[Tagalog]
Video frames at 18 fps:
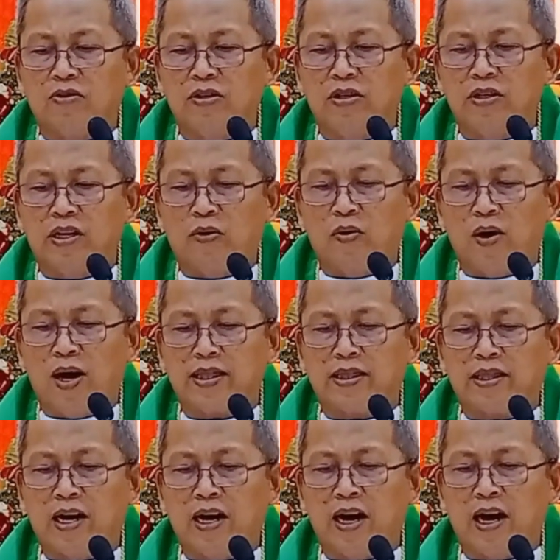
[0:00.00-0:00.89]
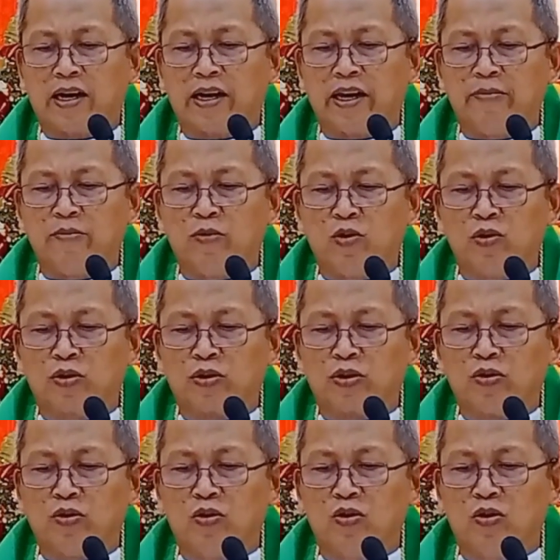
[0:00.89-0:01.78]
Karon dawata ang
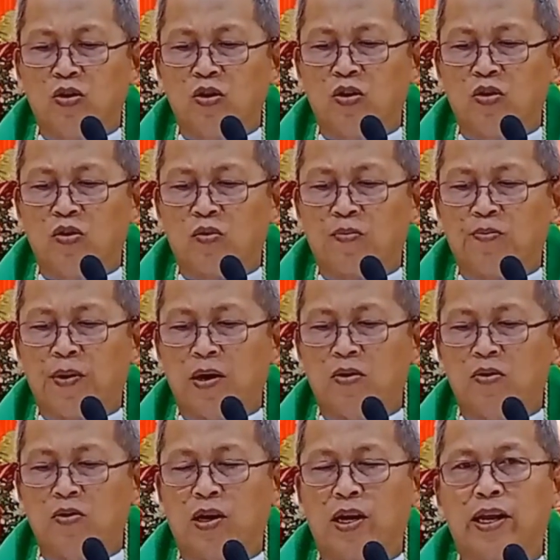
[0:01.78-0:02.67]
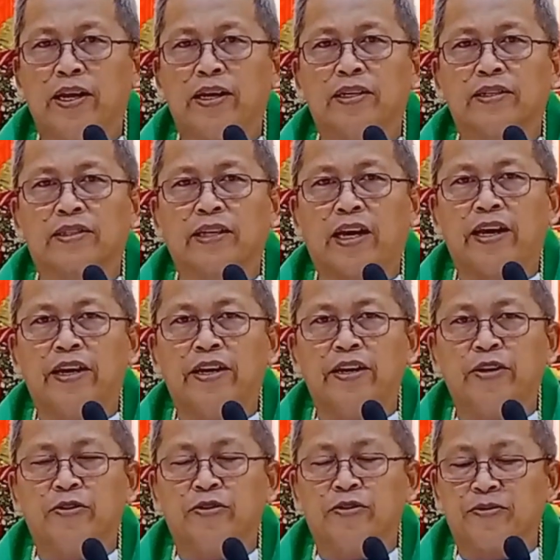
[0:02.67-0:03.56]
imong suhol og pauli sa
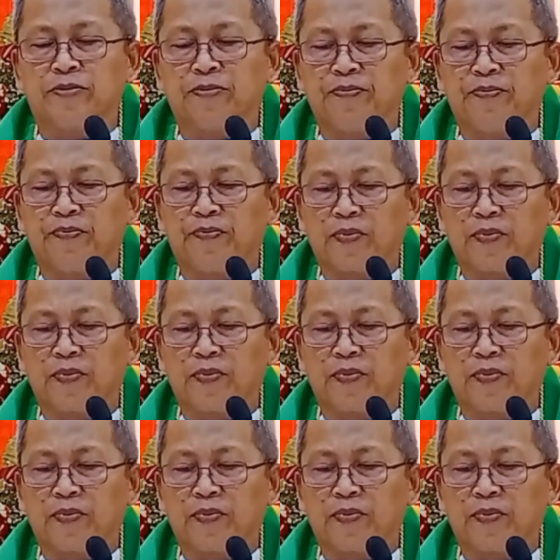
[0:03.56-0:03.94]
inyo.